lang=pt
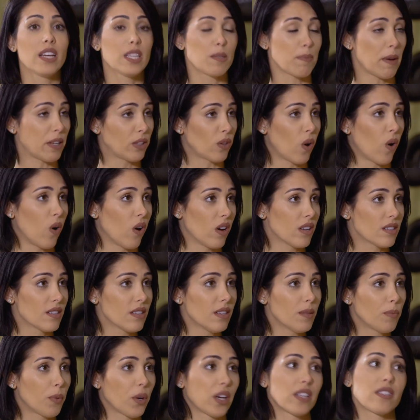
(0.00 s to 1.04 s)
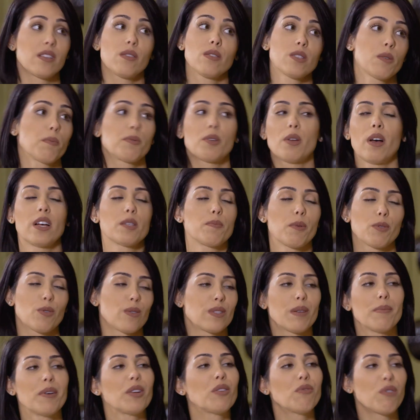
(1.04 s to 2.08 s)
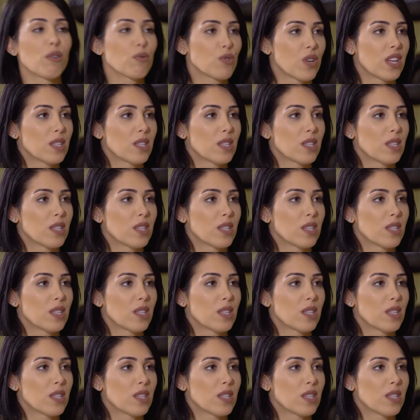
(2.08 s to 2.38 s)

respeitosa, porque senão as pessoas também não vão te